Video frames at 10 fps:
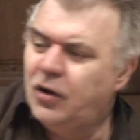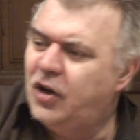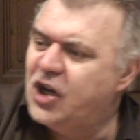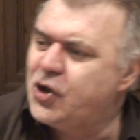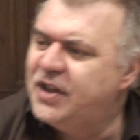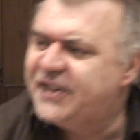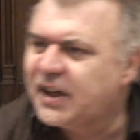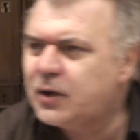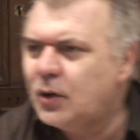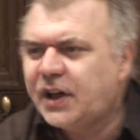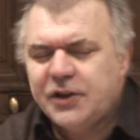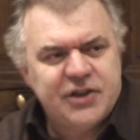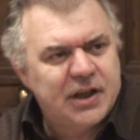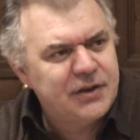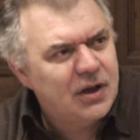La jeunesse agricole
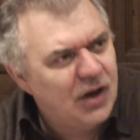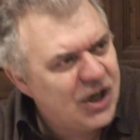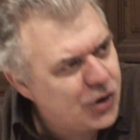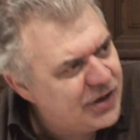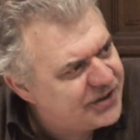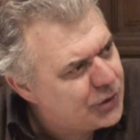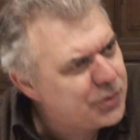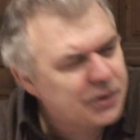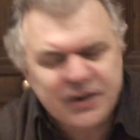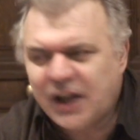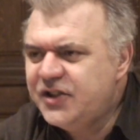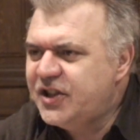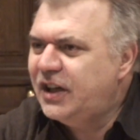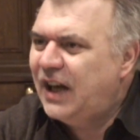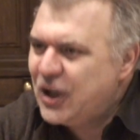chrétienne, la jeunesse étudiante
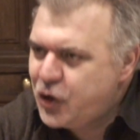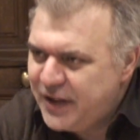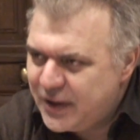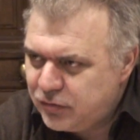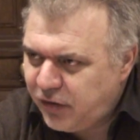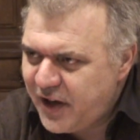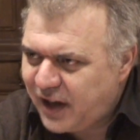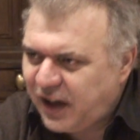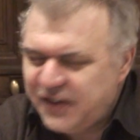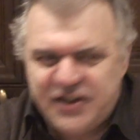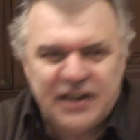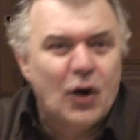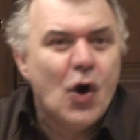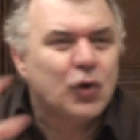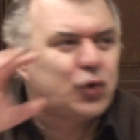chrétienne, la jeunesse ouvrière chrétienne,
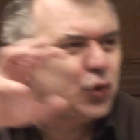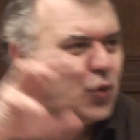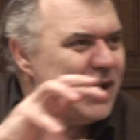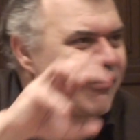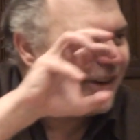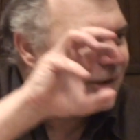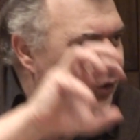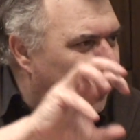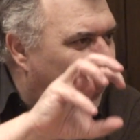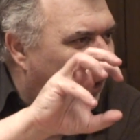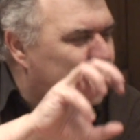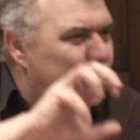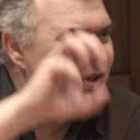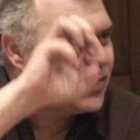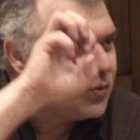tous les vecteurs,
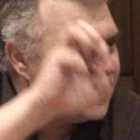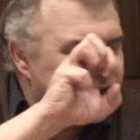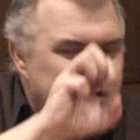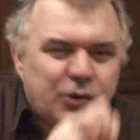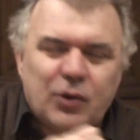tous les outils que